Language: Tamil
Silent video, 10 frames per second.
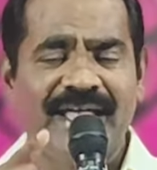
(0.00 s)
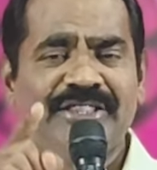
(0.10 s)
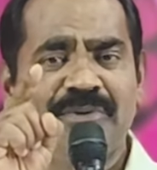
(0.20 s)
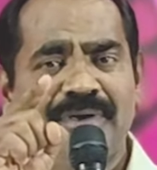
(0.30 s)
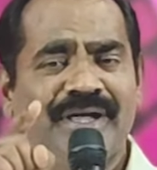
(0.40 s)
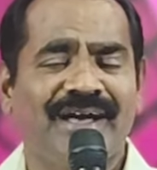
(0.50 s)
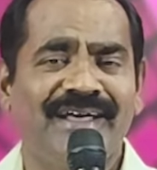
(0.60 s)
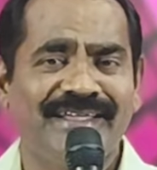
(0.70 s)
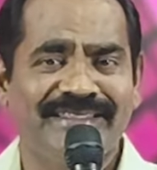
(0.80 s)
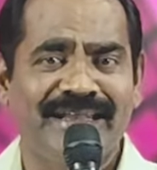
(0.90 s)
ஏதோ ஒரு
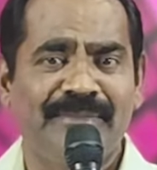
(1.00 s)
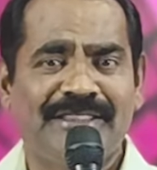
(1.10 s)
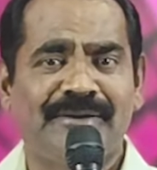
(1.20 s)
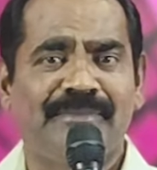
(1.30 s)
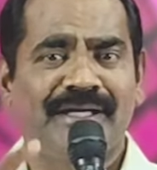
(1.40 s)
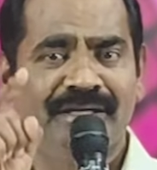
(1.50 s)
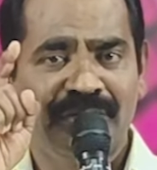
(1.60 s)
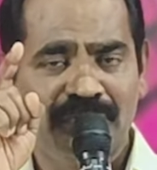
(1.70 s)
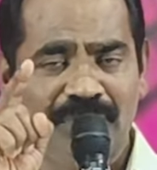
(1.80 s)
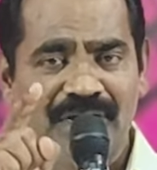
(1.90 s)
காரியத்தின் நிமித்தமாய்
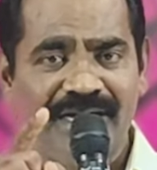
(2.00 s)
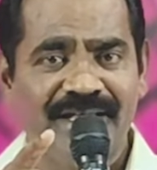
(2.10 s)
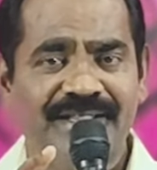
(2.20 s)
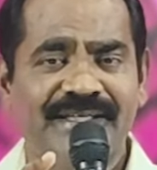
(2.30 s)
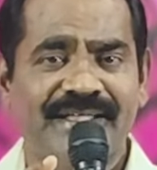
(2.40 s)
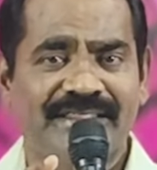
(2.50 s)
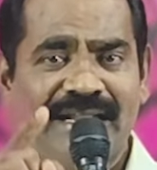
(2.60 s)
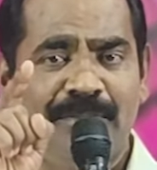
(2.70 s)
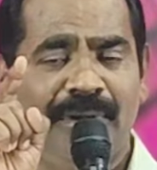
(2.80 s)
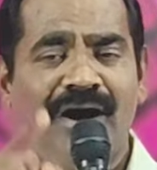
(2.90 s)
உங்கள்
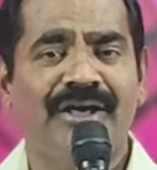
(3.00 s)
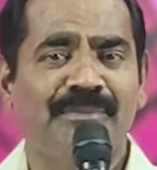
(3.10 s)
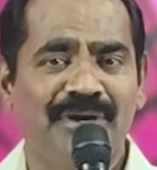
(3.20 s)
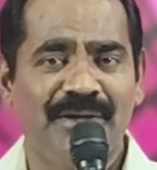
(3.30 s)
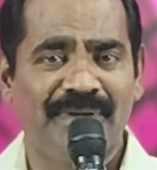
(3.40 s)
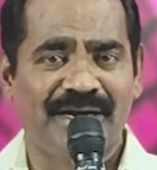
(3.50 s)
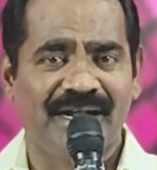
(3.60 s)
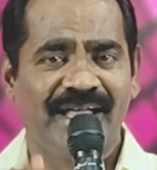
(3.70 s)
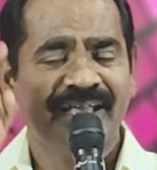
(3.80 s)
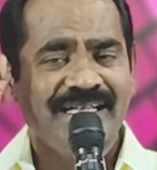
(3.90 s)
இருதயத்திலே பாரம்
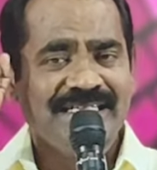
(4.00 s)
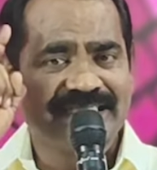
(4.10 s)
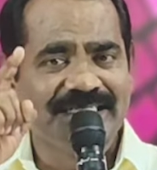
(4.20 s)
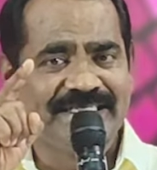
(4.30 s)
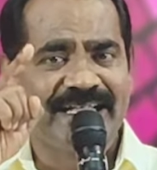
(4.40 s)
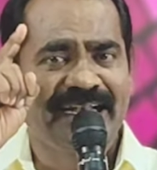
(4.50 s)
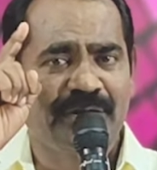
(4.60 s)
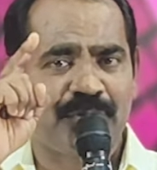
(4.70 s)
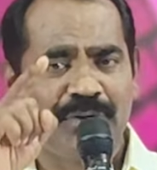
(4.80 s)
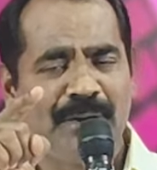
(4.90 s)
உள்ளவர்களாய் சிந்தையிலே
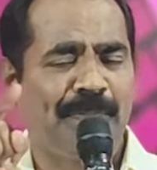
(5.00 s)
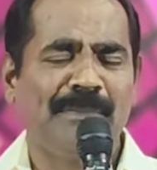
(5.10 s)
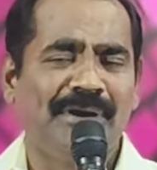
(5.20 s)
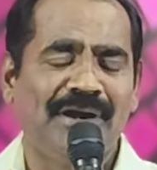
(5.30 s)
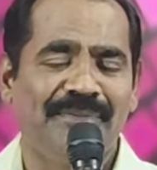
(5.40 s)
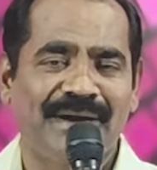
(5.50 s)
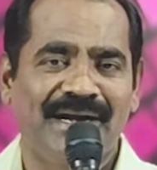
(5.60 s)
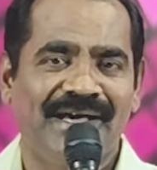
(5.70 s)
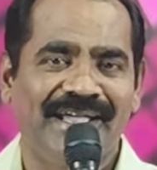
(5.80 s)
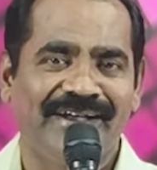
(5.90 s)
குழப்பம்
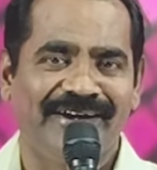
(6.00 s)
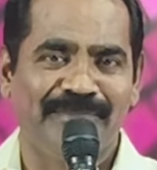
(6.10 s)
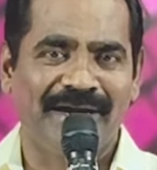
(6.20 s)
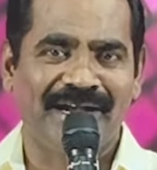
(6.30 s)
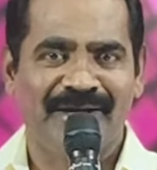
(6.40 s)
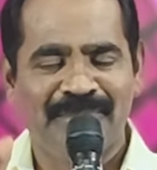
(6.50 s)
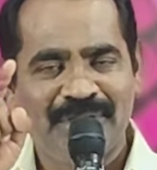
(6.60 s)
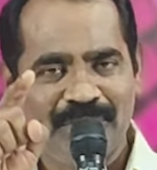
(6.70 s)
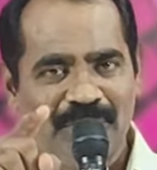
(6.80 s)
உள்ளவர்களாய் காணப்படலாம்